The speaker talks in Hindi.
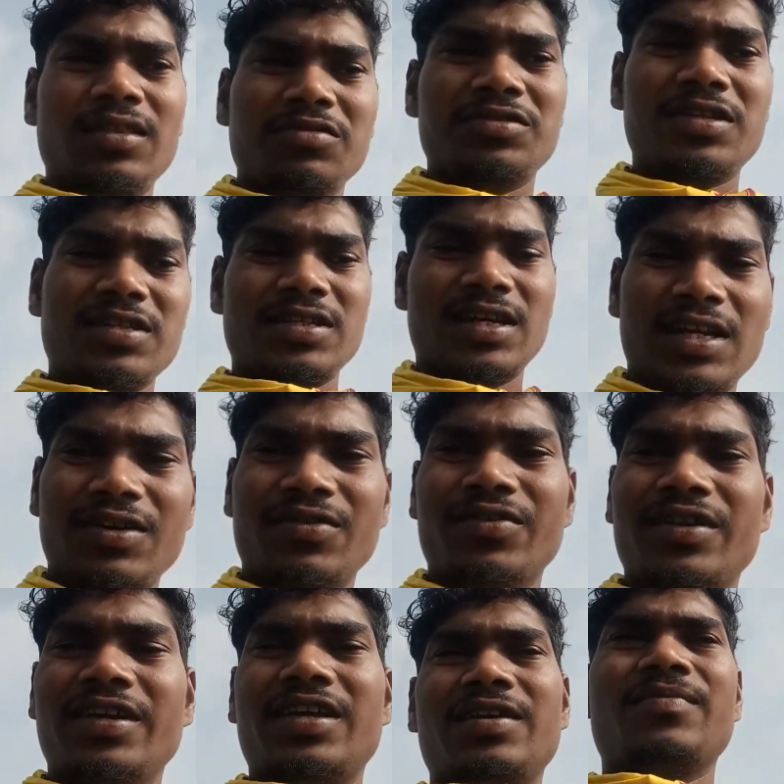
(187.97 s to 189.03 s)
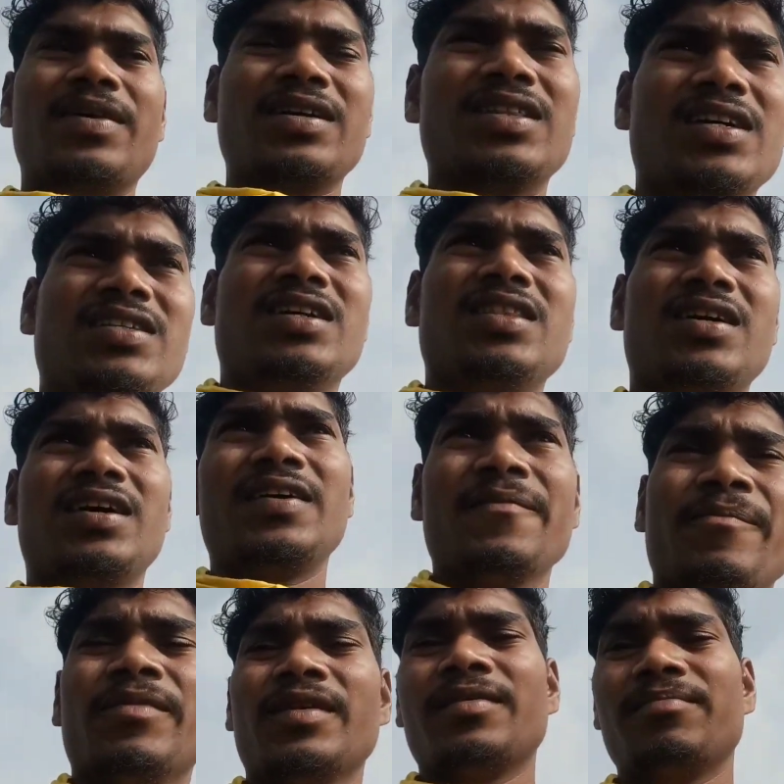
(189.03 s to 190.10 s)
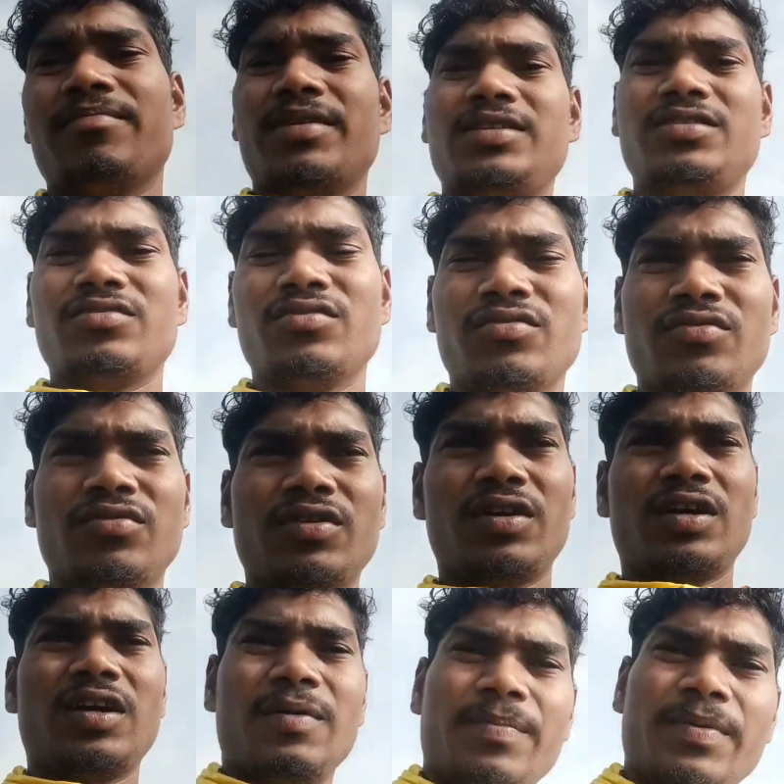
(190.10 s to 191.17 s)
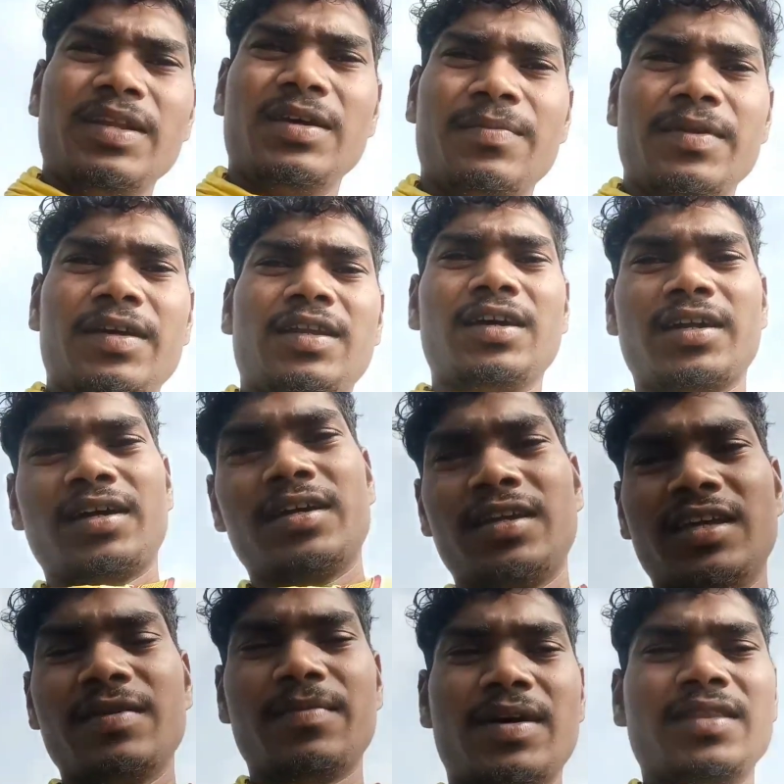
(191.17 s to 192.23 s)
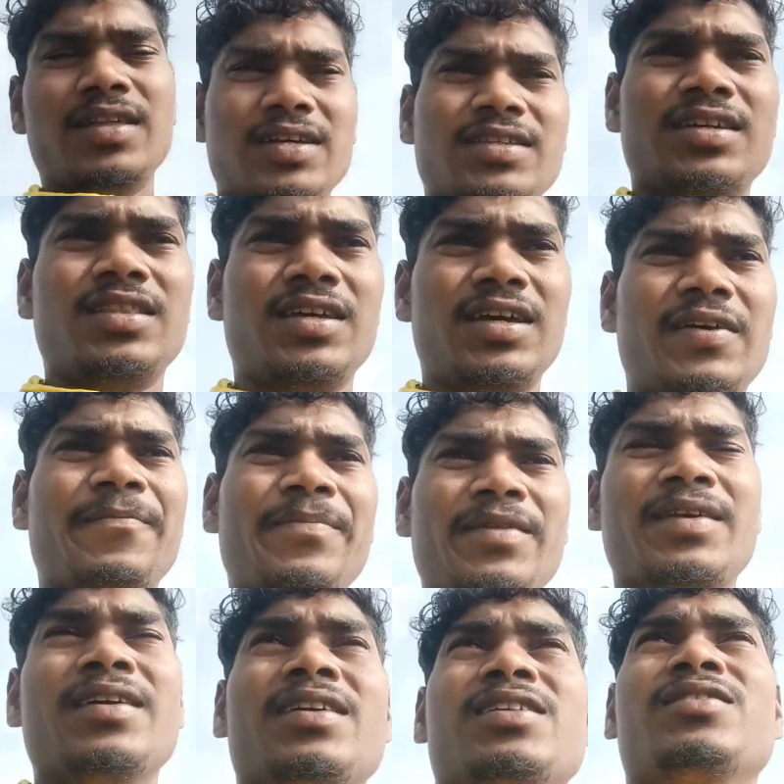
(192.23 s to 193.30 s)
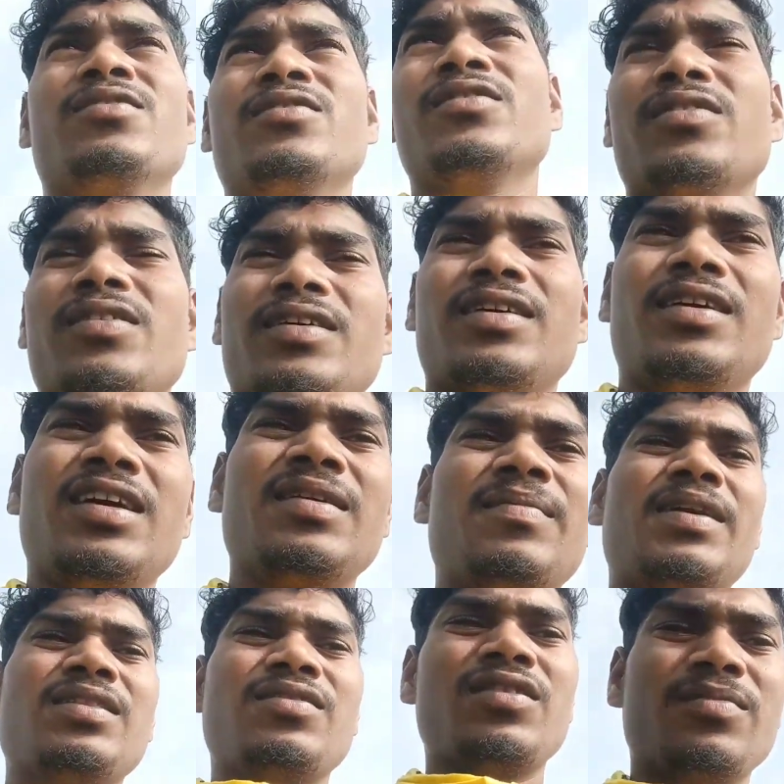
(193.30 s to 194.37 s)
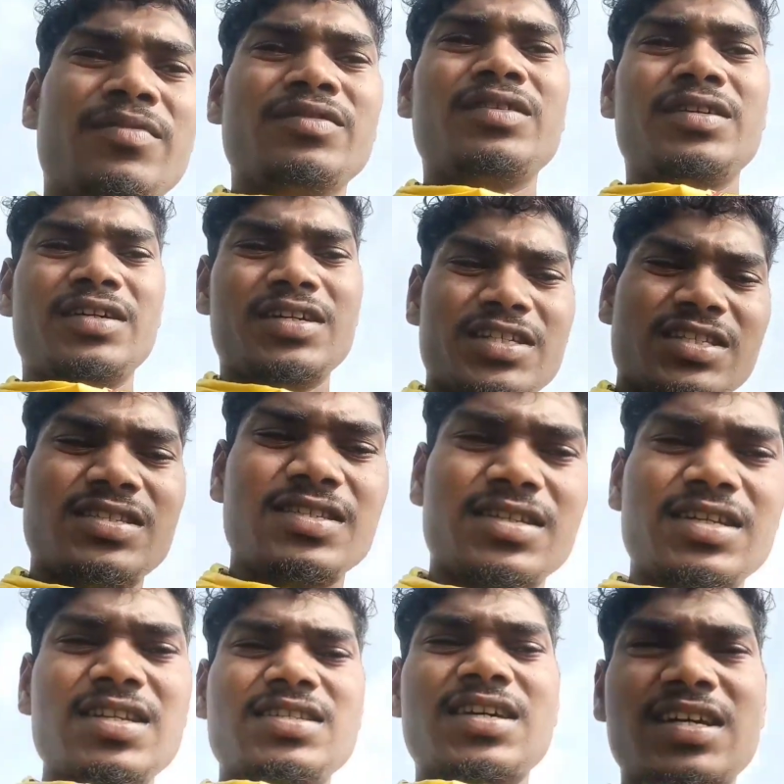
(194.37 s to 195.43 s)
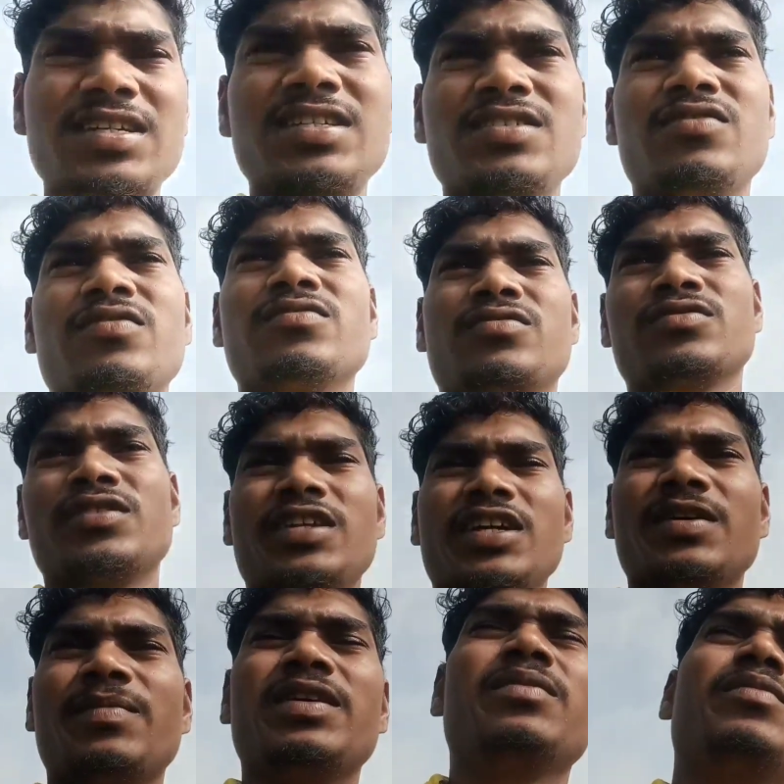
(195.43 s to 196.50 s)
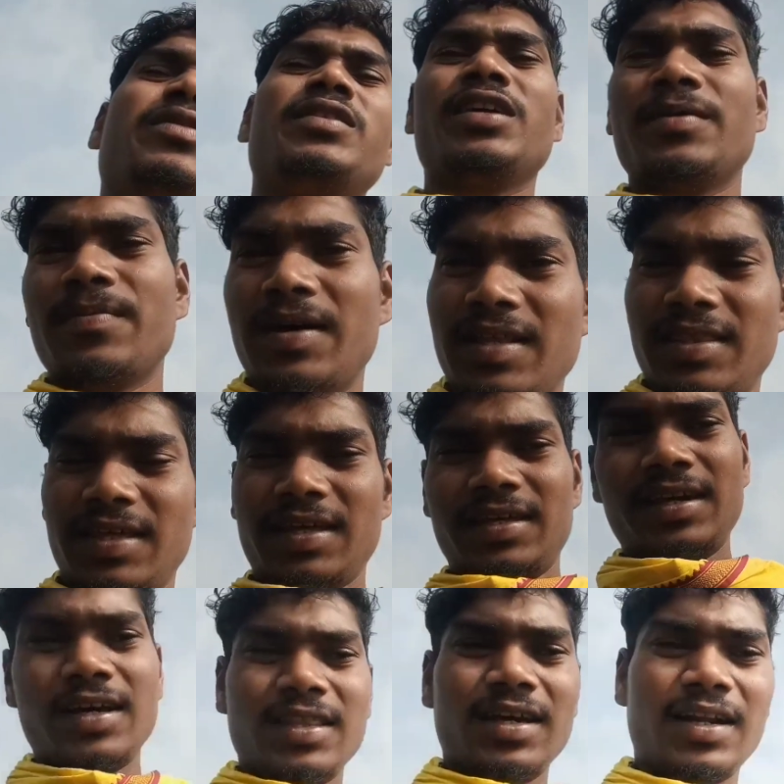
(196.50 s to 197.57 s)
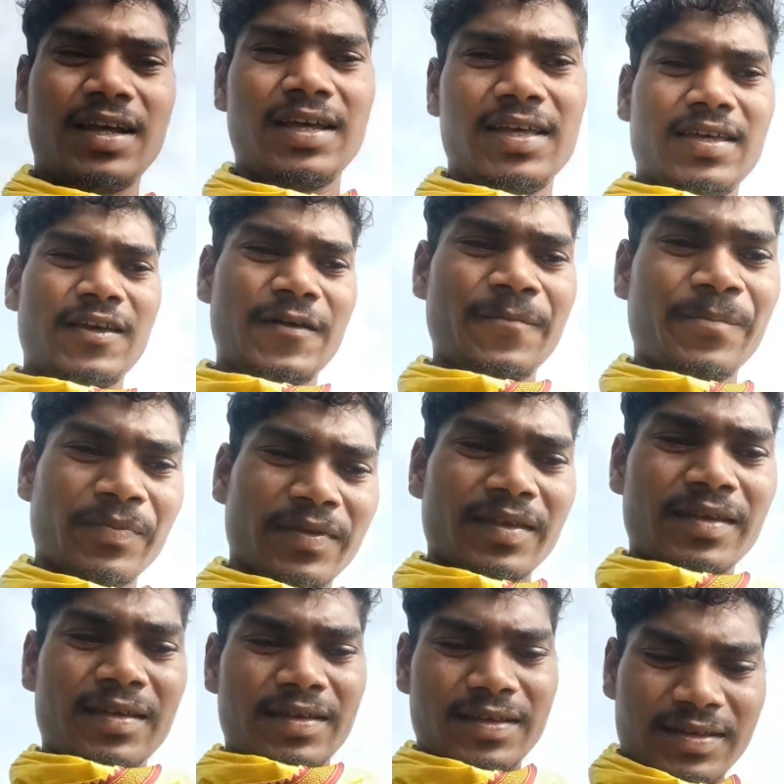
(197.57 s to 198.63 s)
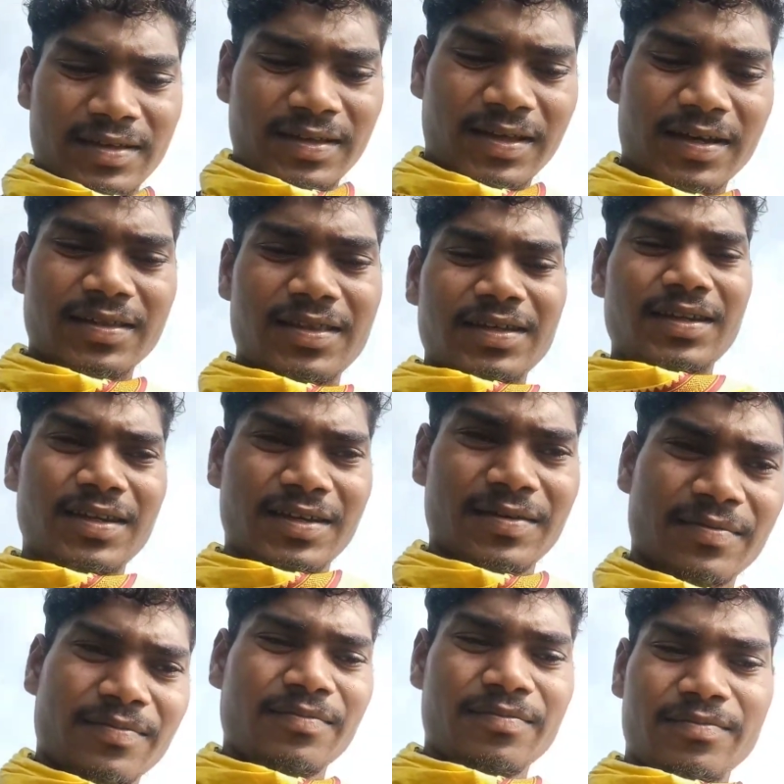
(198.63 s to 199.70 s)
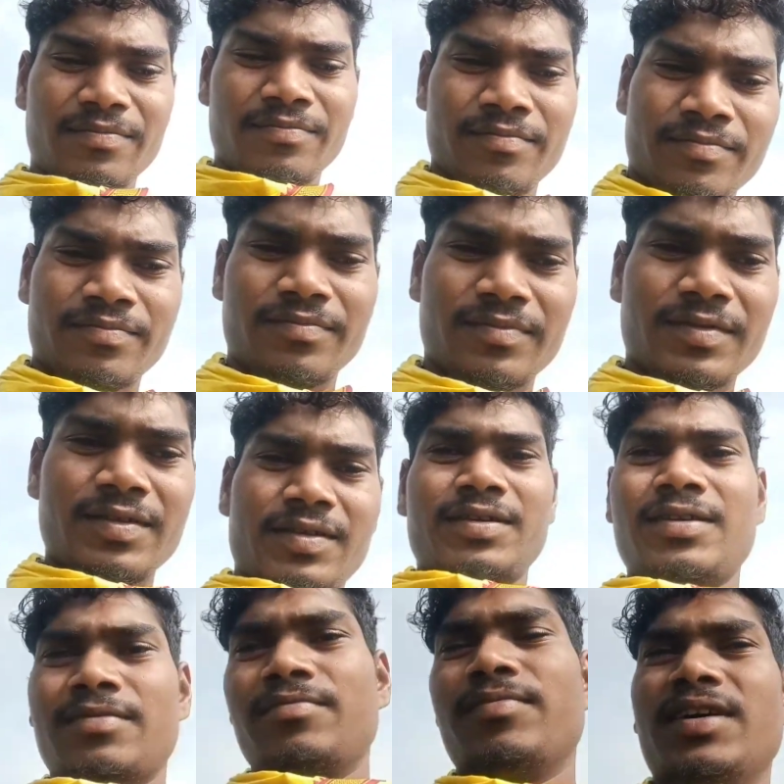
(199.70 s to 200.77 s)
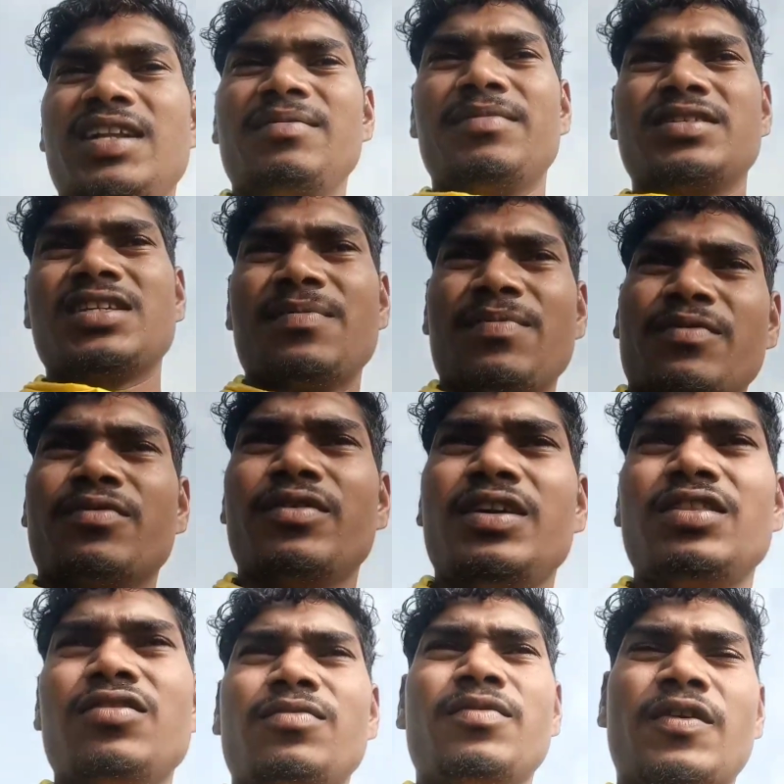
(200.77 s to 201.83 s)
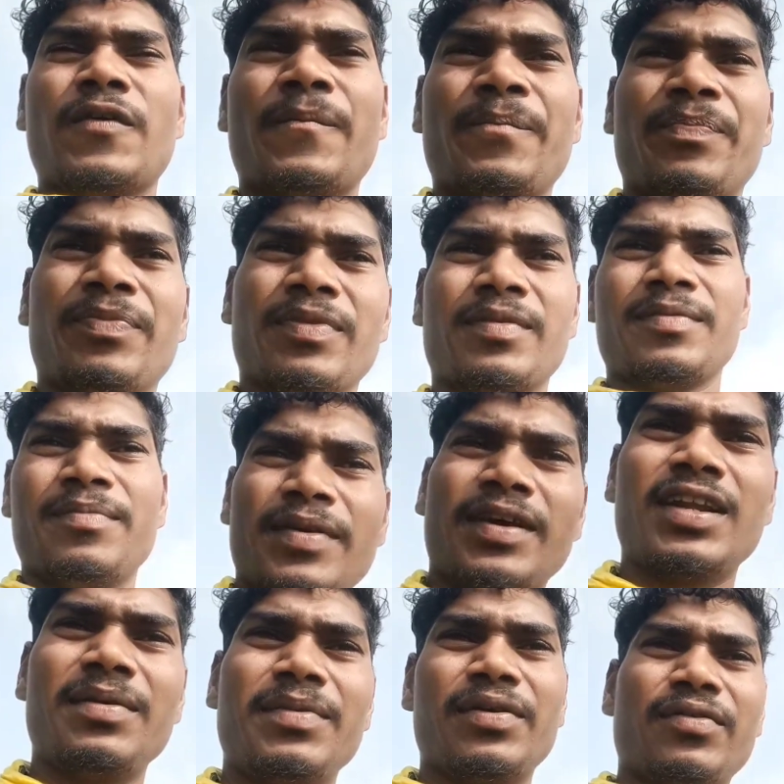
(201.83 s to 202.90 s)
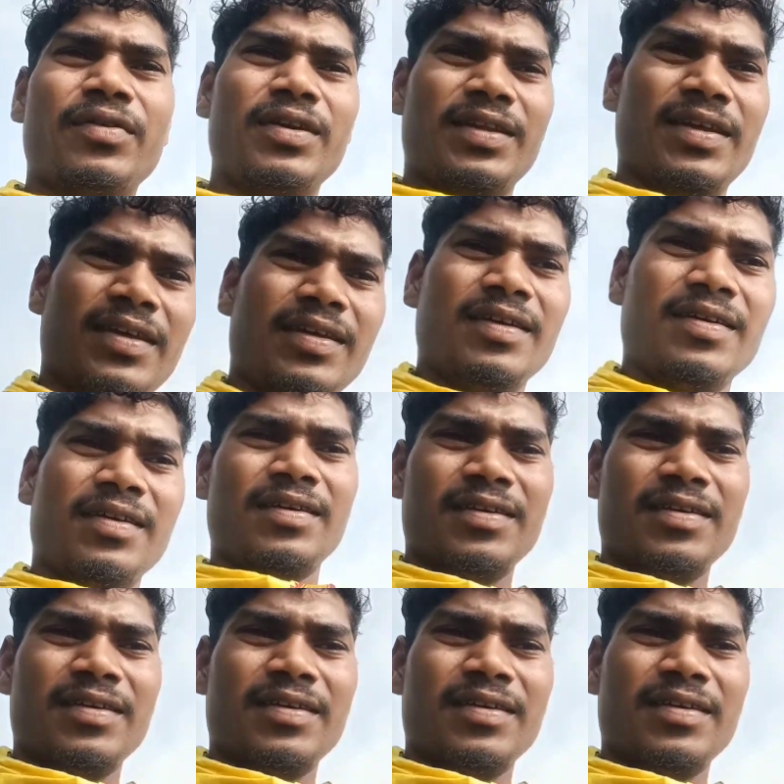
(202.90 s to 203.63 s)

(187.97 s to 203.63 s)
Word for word: एक दूसरे से अलग होने की बात आ जाता है बच्चों को अपने अपने अलग रखने की बात आ जाता है तो एक बात और मुझे इस इन सारी चीज़ों को सोचने के बाद मुझे एक बात याद आ रहा है कि कहते हैं ना बने में सब कोई तो बिगड़े में कोई नहीं